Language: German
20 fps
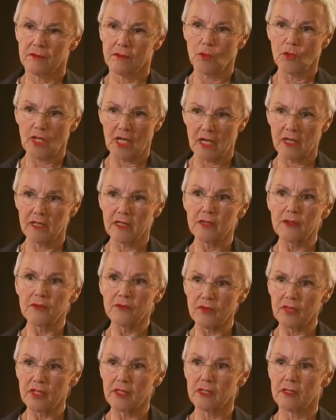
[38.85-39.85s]
oder handeln
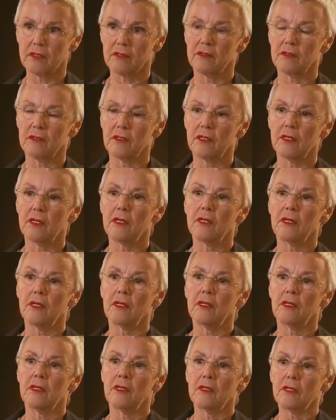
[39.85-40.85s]
will,
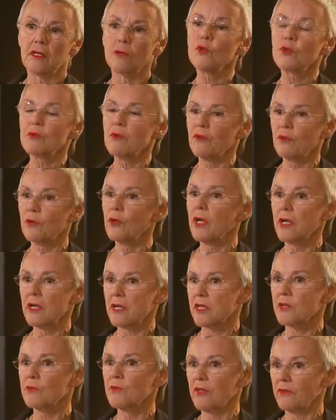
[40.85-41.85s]
da muss man vorher
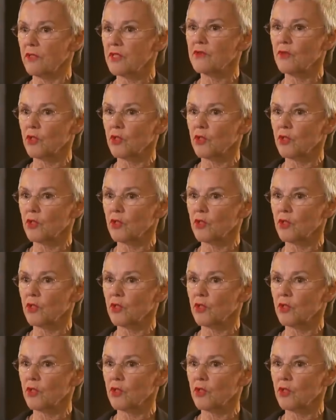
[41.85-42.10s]
erstmal was